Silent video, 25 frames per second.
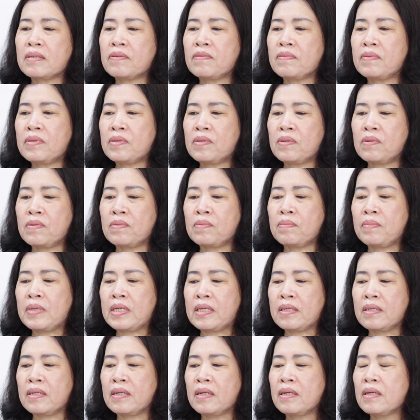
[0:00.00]
ví dụ
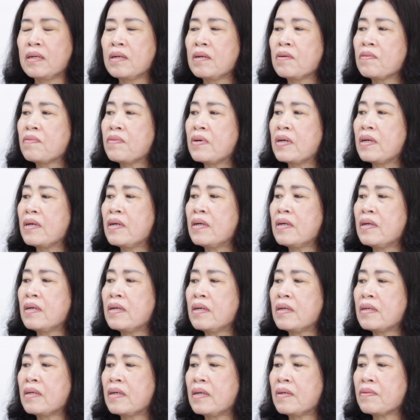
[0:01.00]
mình
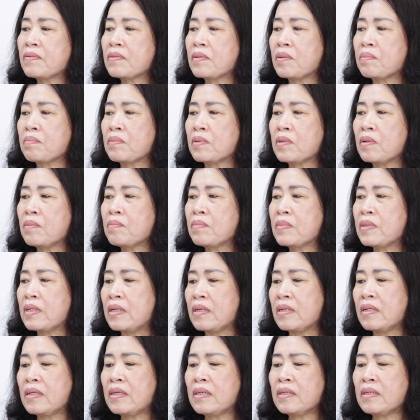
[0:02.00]
phải tập trung
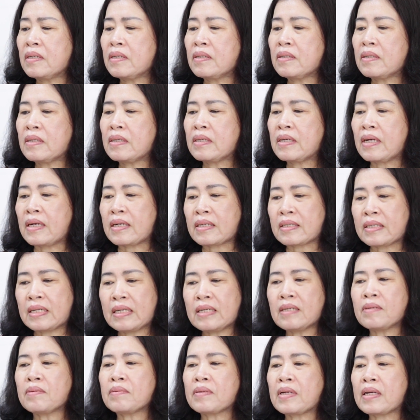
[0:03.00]
những cái cần
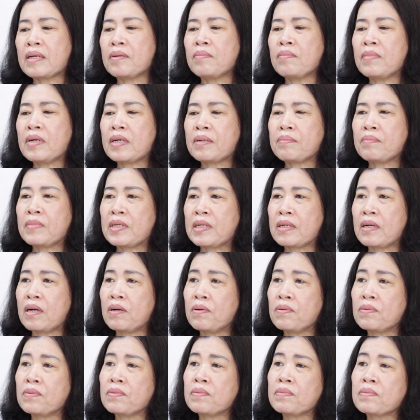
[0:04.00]
thiết để mà mình
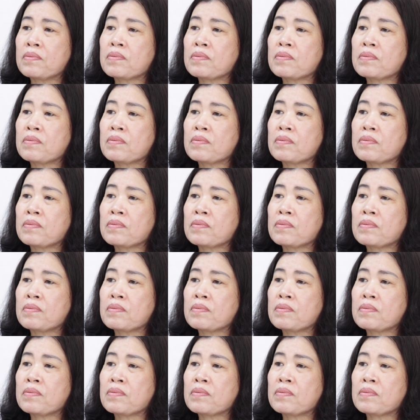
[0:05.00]
ngồi